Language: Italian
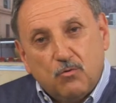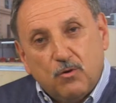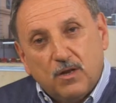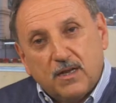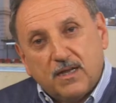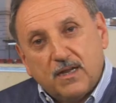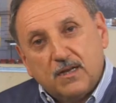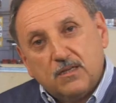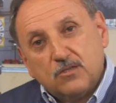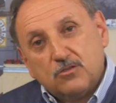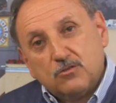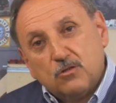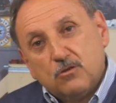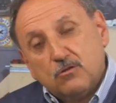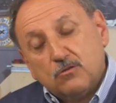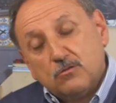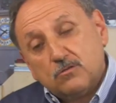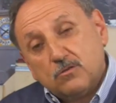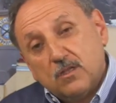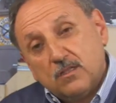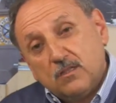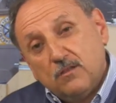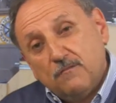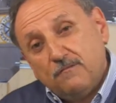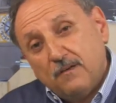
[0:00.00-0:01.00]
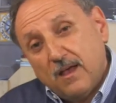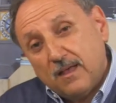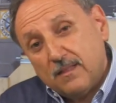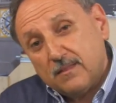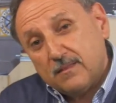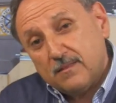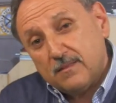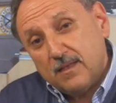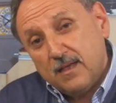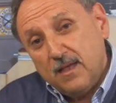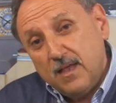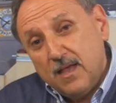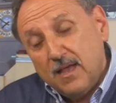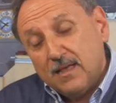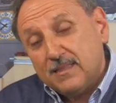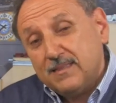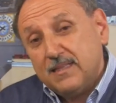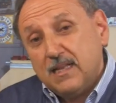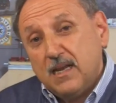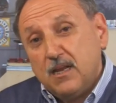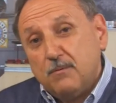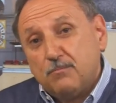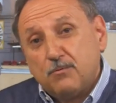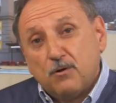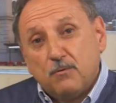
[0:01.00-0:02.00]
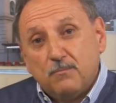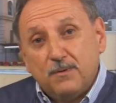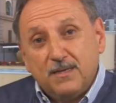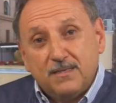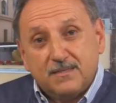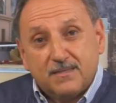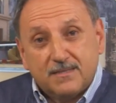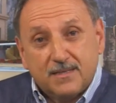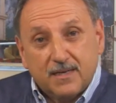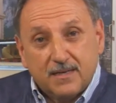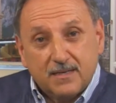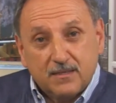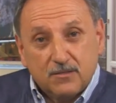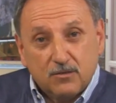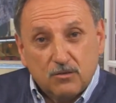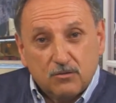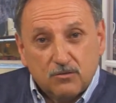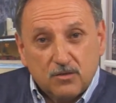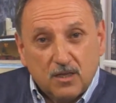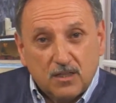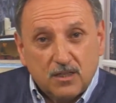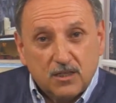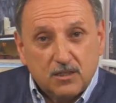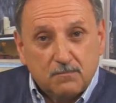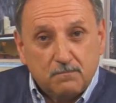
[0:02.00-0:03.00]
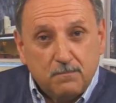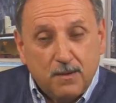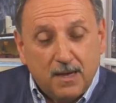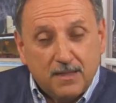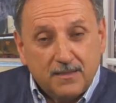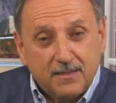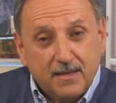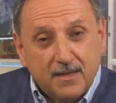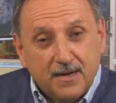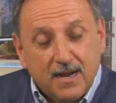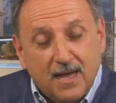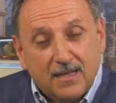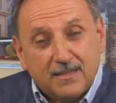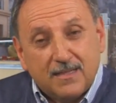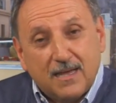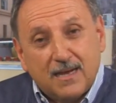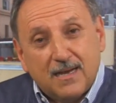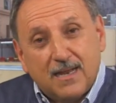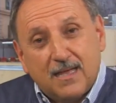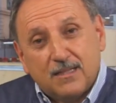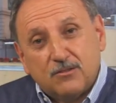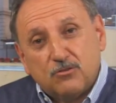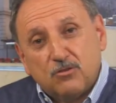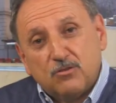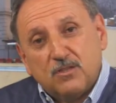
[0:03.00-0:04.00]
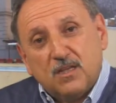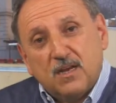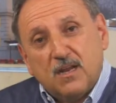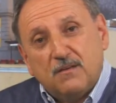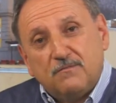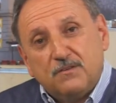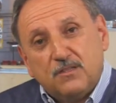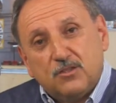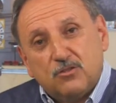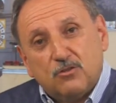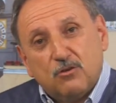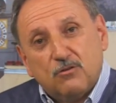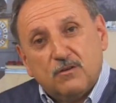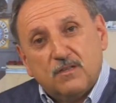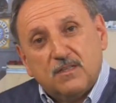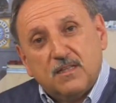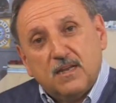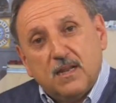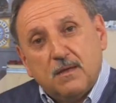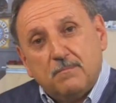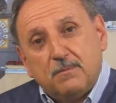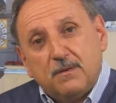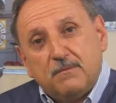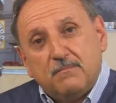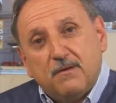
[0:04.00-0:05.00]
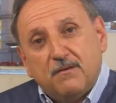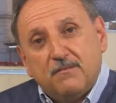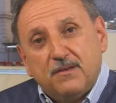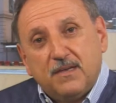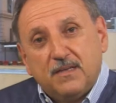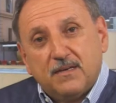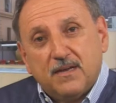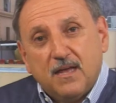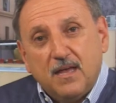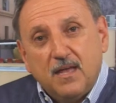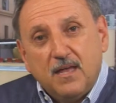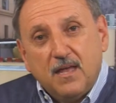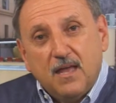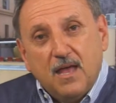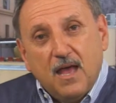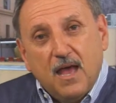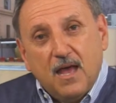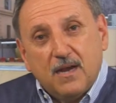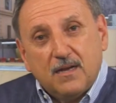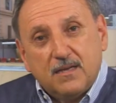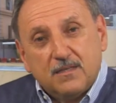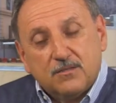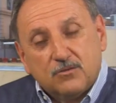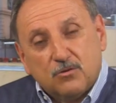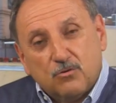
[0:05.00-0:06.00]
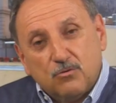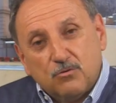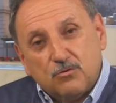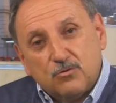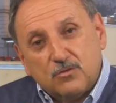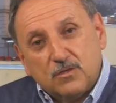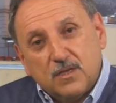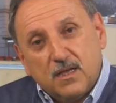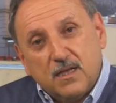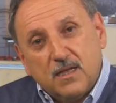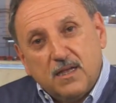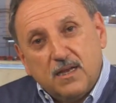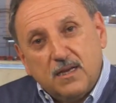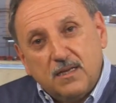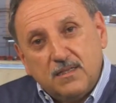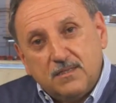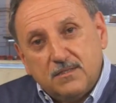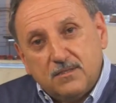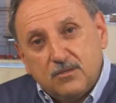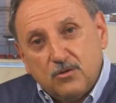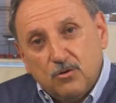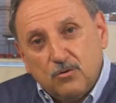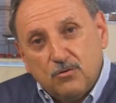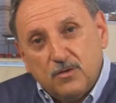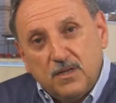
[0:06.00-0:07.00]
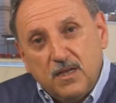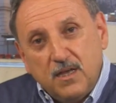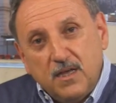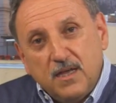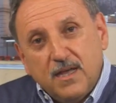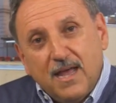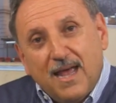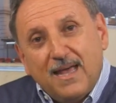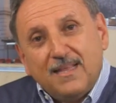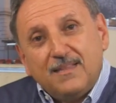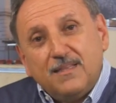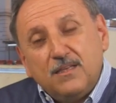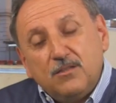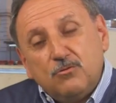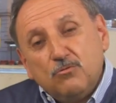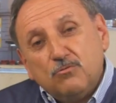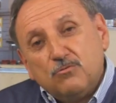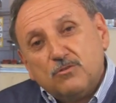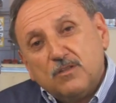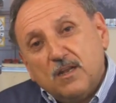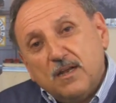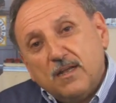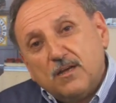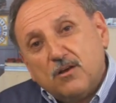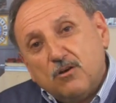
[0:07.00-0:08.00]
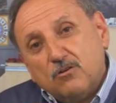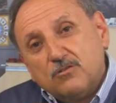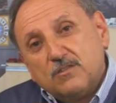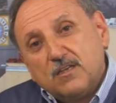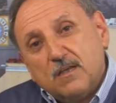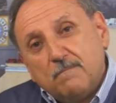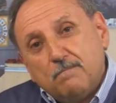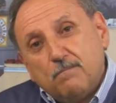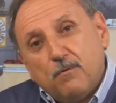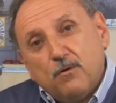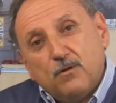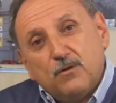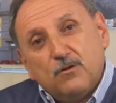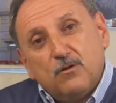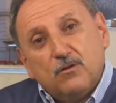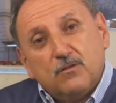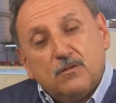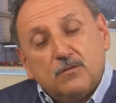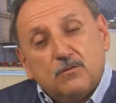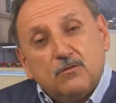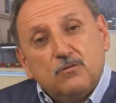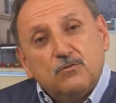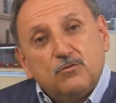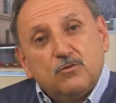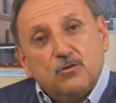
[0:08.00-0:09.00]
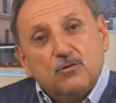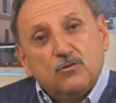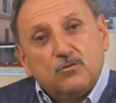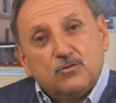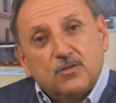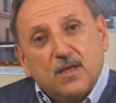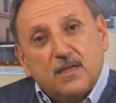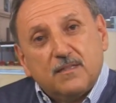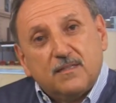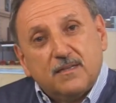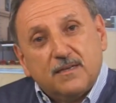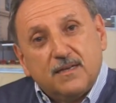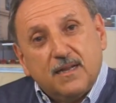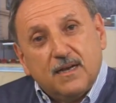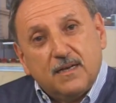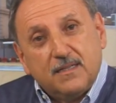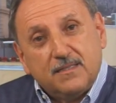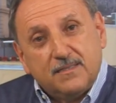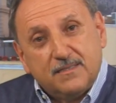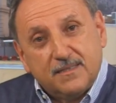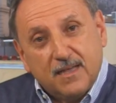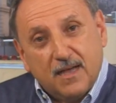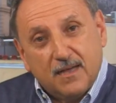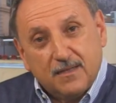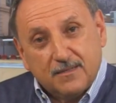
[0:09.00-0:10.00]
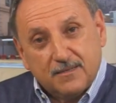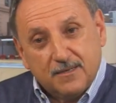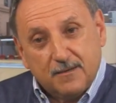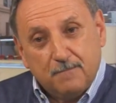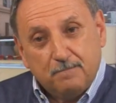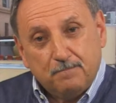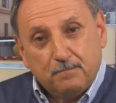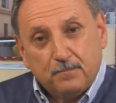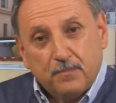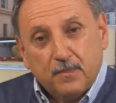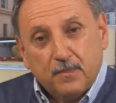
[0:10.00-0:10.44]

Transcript: quelle che ne sono state fatte, delle promesse che sono state sbandierate all'atto della vittoria della primavera alle scorse elezioni e di tutte le cose che poi non sono state realizzate.